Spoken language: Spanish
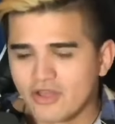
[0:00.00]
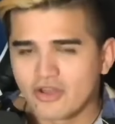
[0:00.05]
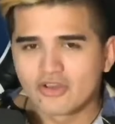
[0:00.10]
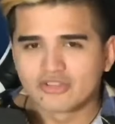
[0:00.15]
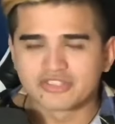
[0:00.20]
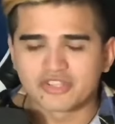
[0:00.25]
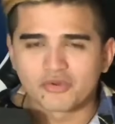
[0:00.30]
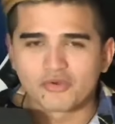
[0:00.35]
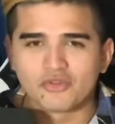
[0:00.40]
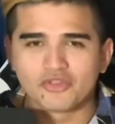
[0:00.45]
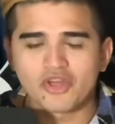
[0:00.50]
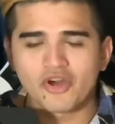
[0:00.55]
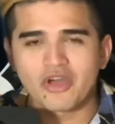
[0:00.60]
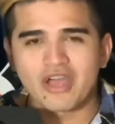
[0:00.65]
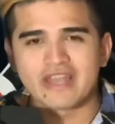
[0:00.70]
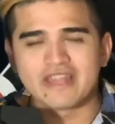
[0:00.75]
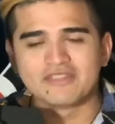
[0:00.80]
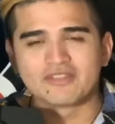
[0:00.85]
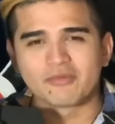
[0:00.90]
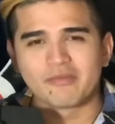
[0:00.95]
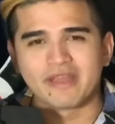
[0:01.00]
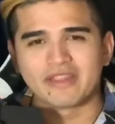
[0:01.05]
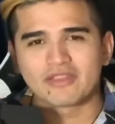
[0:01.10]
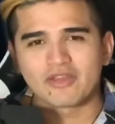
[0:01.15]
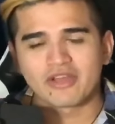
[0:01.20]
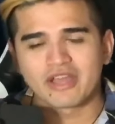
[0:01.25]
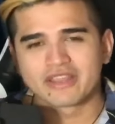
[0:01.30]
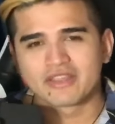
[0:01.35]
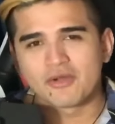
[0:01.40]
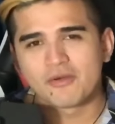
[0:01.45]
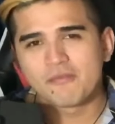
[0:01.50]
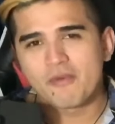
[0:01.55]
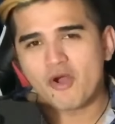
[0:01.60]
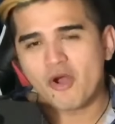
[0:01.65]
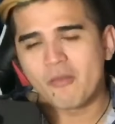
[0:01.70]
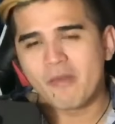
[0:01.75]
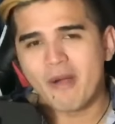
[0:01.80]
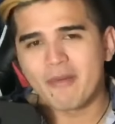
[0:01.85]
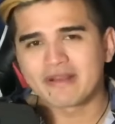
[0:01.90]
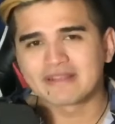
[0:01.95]
Lo segundo, el instrumento, este es un
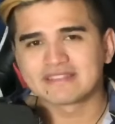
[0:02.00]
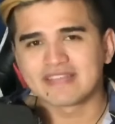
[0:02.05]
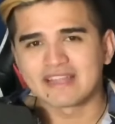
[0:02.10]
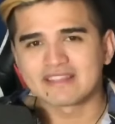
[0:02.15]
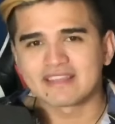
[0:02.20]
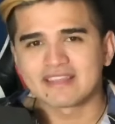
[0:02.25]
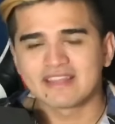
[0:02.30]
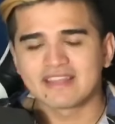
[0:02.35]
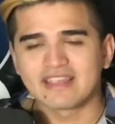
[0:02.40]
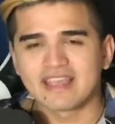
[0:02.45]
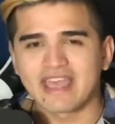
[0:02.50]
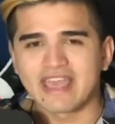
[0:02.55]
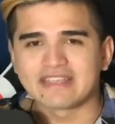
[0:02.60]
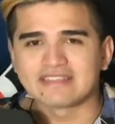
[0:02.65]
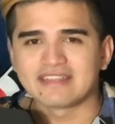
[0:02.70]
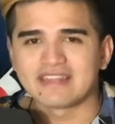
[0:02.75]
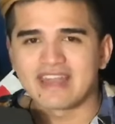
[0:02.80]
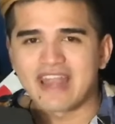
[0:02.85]
poco más versátil, es